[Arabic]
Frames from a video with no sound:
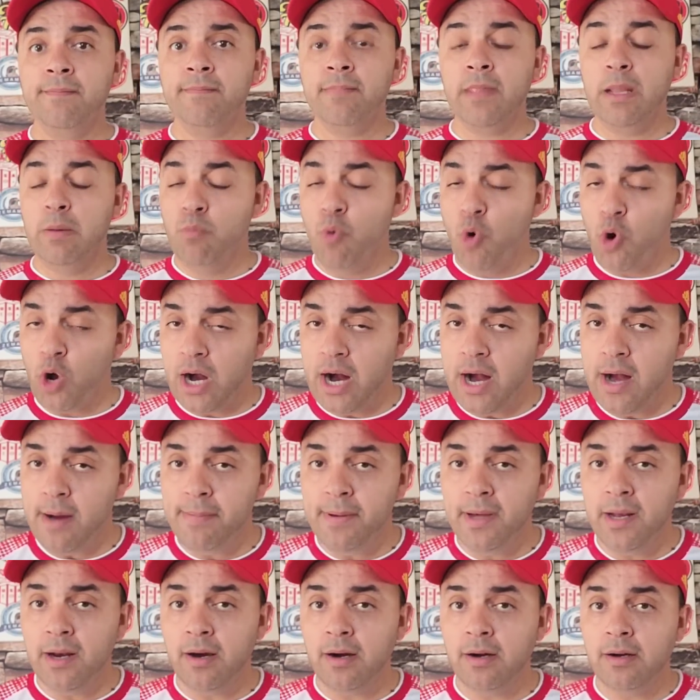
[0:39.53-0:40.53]

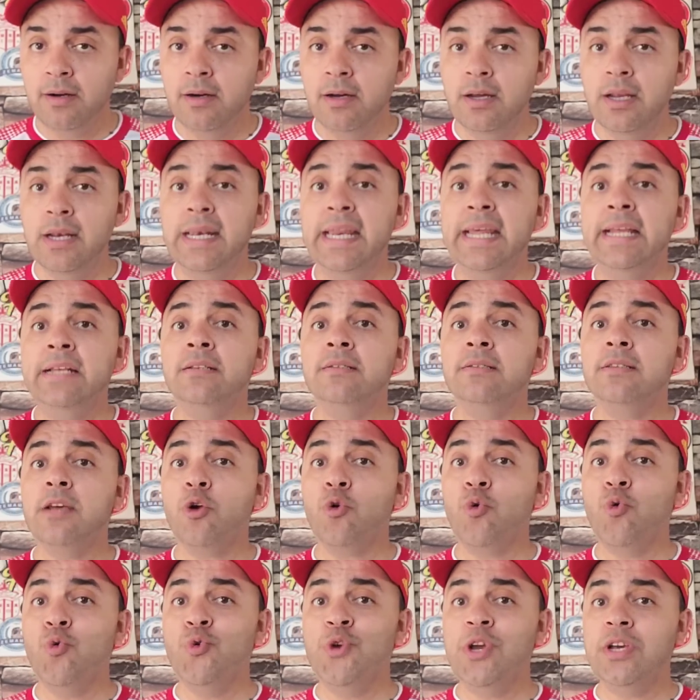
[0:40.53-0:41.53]
مقابله لن
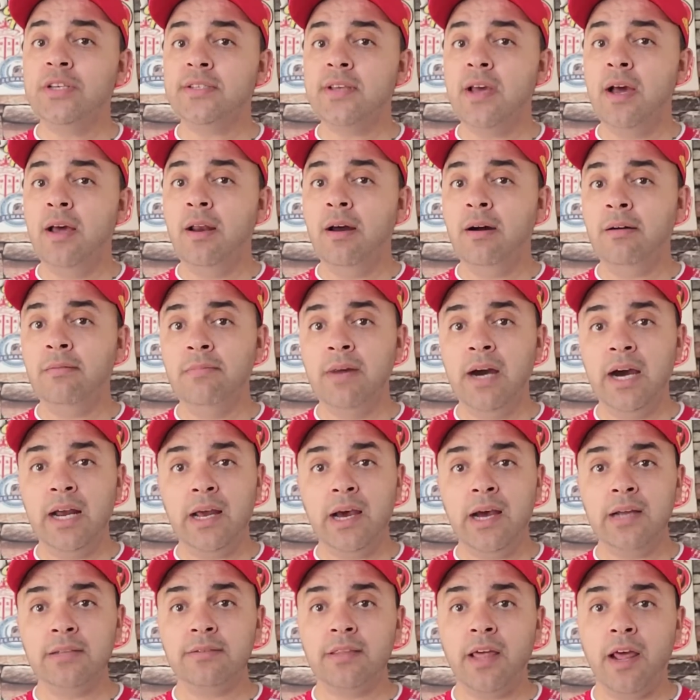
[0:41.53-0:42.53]
تكون سهله على
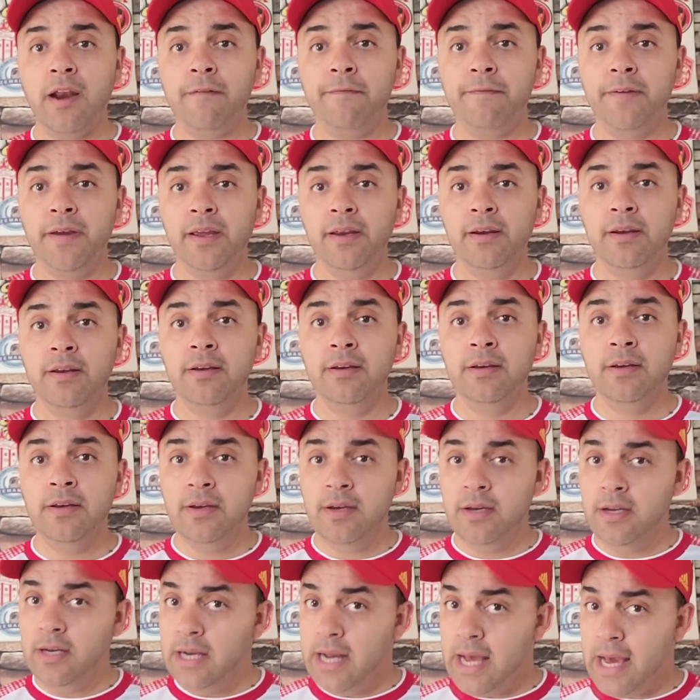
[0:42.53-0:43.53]
الطرفين
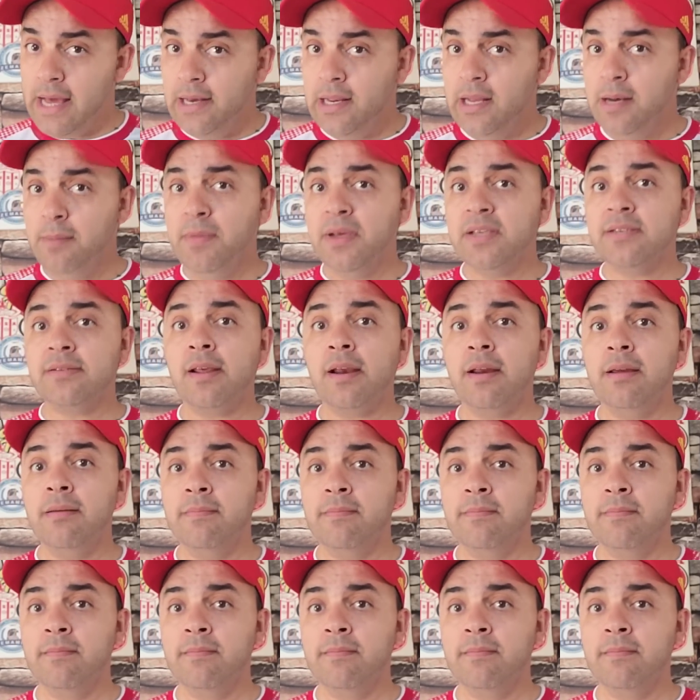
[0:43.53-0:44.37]
الاهلي المصري